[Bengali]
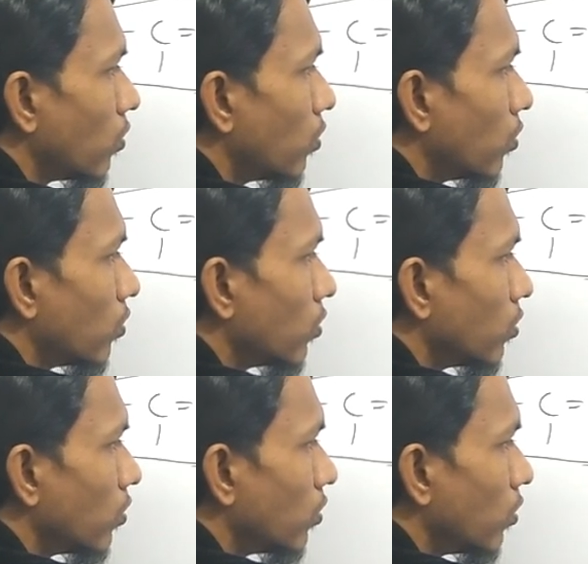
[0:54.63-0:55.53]
ওন
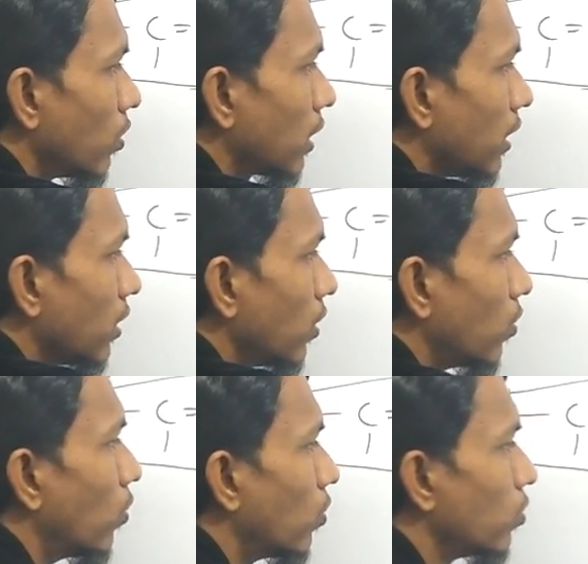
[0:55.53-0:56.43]
ওকে
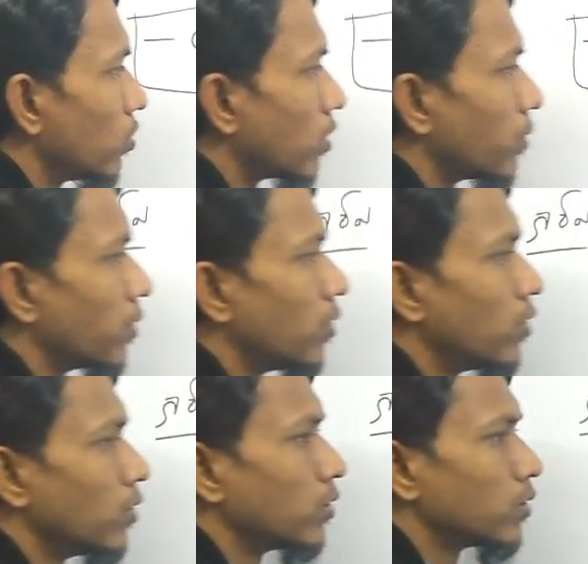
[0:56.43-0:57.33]
ওন উত্তর হবে
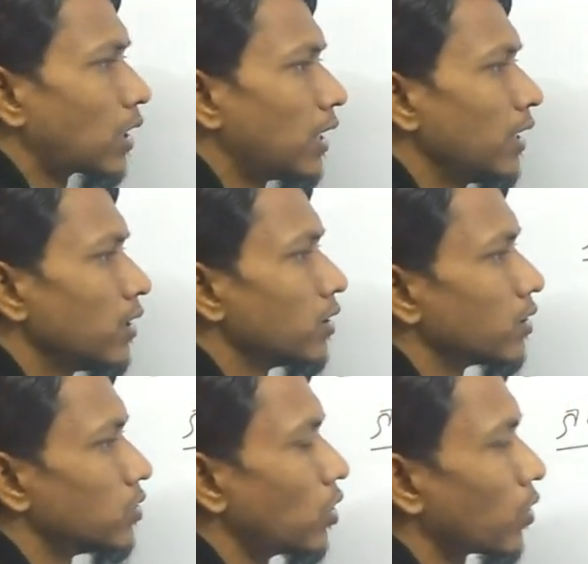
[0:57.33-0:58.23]
তাহলে
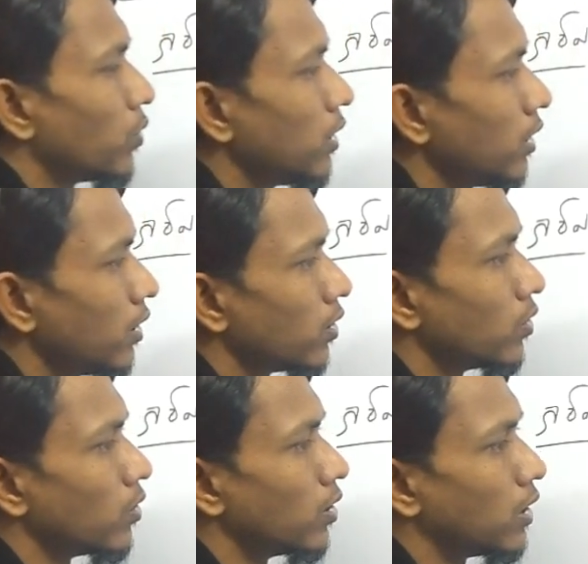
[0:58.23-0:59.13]
যখনই
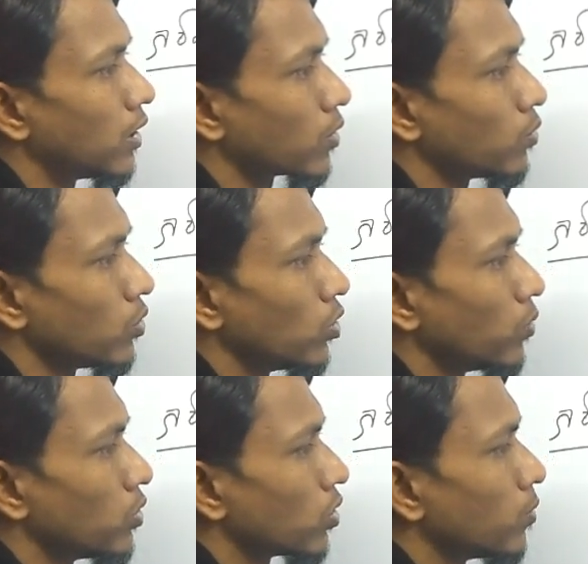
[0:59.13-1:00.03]
কোনো
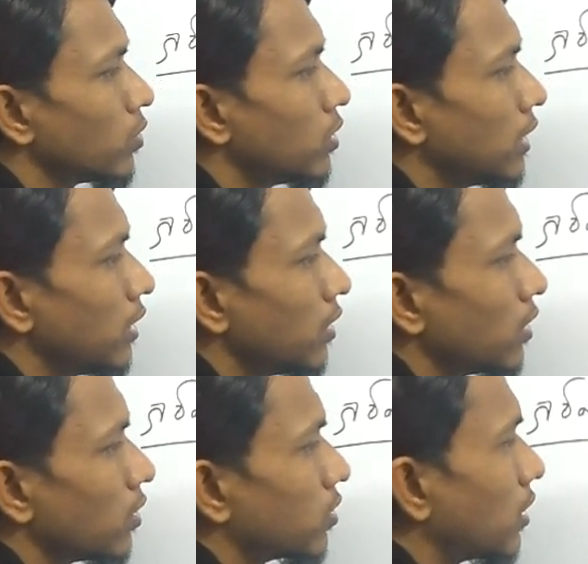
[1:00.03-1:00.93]
জৈব যৌগের মধ্যে
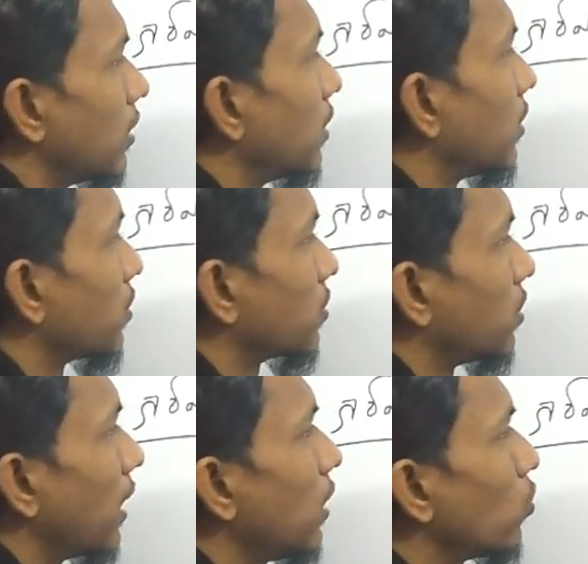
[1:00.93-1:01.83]

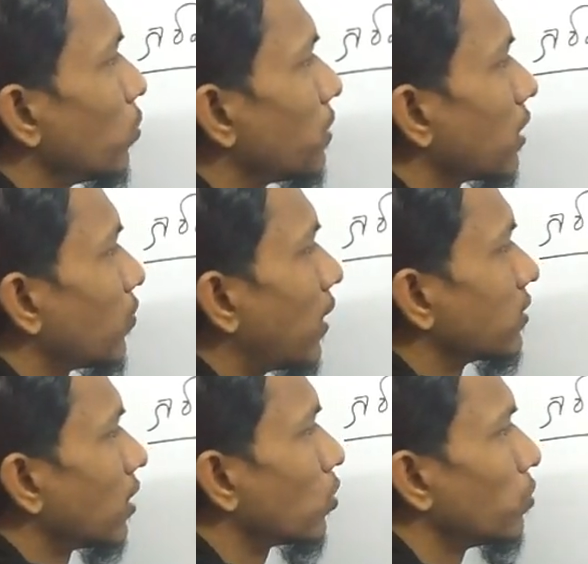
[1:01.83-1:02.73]
এই গ্রুপটা দা
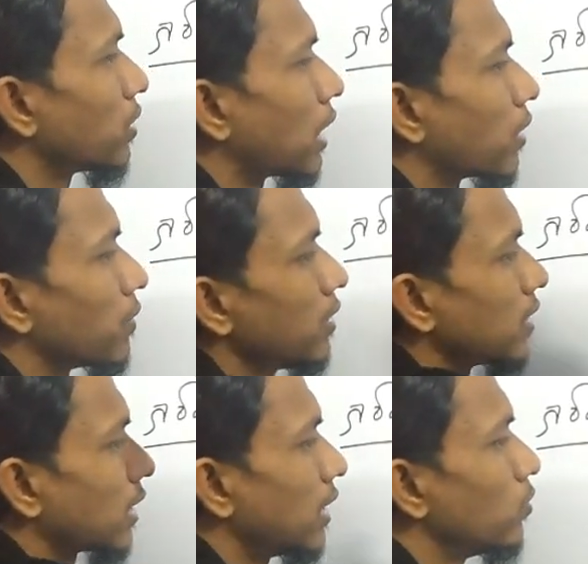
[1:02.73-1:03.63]
ফাংশনাল গ্রুপটা থাকবে
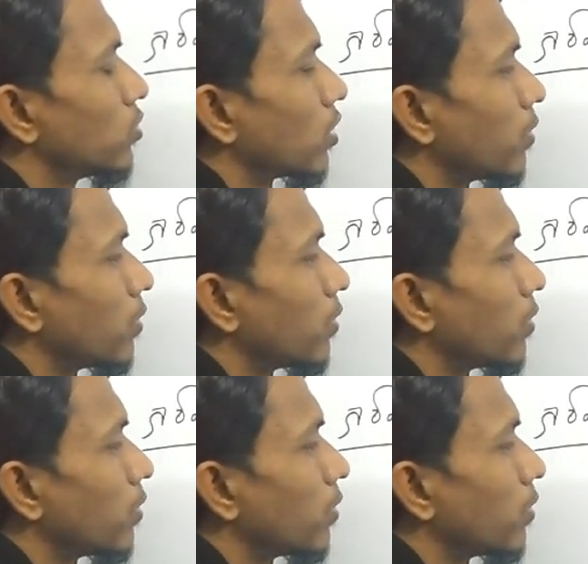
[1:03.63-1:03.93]
সেখানে উচ্চারণ